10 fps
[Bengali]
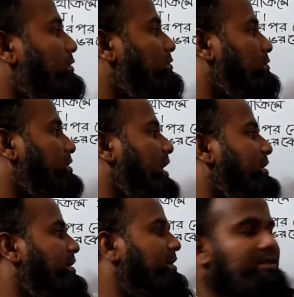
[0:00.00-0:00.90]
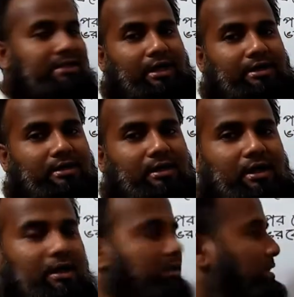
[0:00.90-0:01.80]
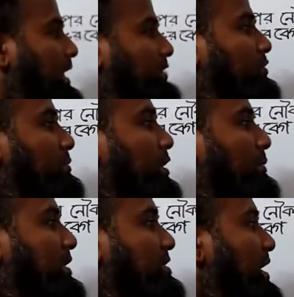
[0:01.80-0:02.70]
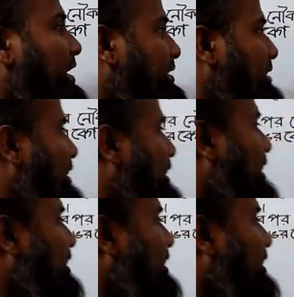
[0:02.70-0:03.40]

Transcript: কত ষাট একে ষাট সাজুর ভরবেগ ষাট আর